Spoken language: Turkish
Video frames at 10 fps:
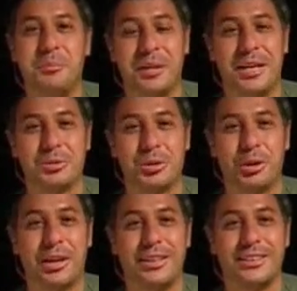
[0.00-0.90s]
biraz
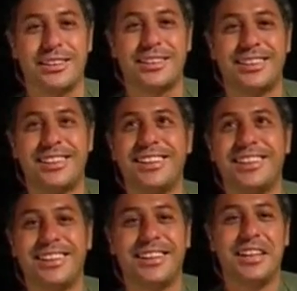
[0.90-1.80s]
zorlandık
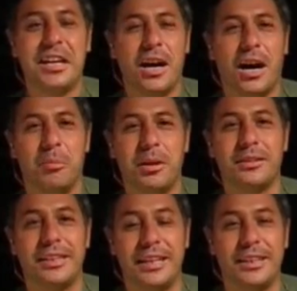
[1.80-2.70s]

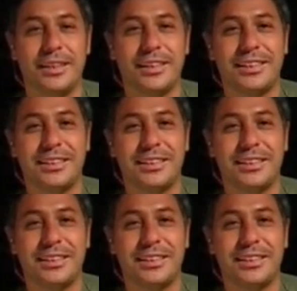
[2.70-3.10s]
ama denedik